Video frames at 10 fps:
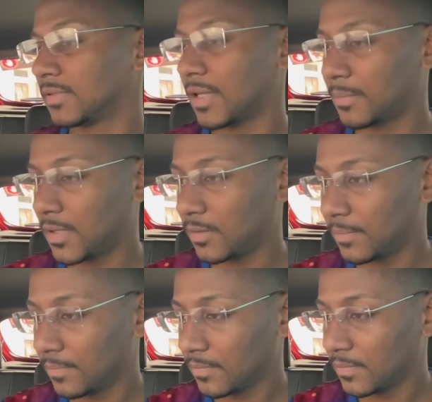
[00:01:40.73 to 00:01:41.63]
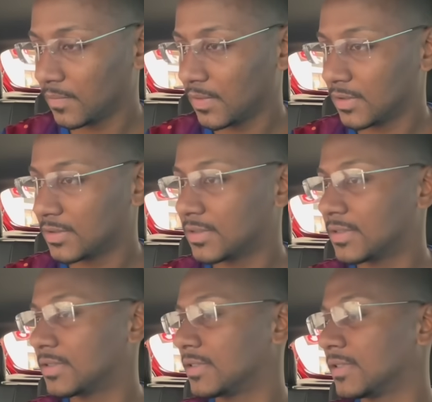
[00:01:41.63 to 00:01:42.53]
Tá bom. tá bom, tô saindo, tá?
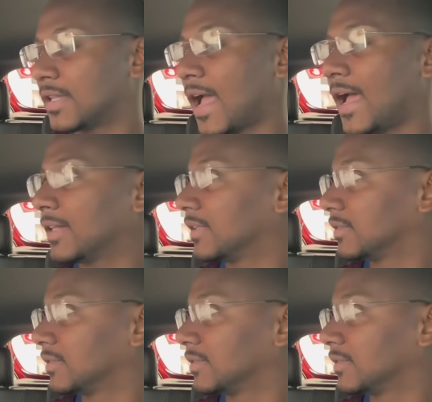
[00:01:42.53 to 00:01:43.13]
Obrigado. Nada.